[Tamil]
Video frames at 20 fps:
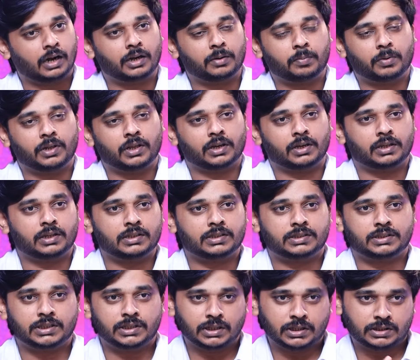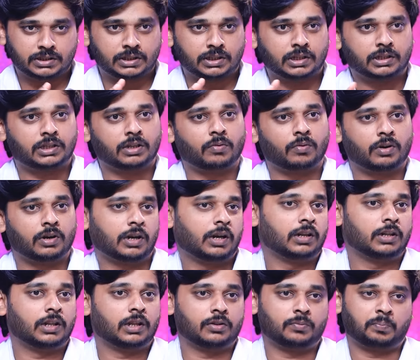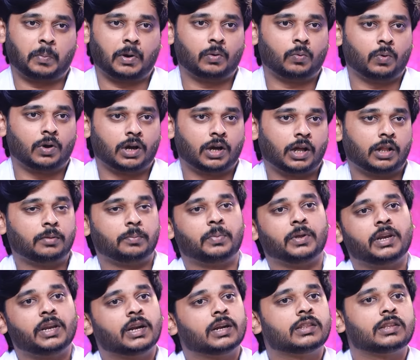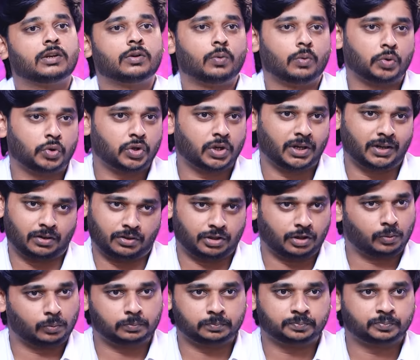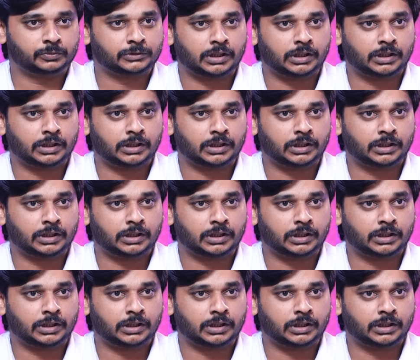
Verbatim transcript: அடிப்படையாக இருக்குது சின்ன சின்ன தவறுகள் தான் பண்ணுவாங்க அது பெரிய இடத்துல கொண்டு வந்து நிறுத்திடும்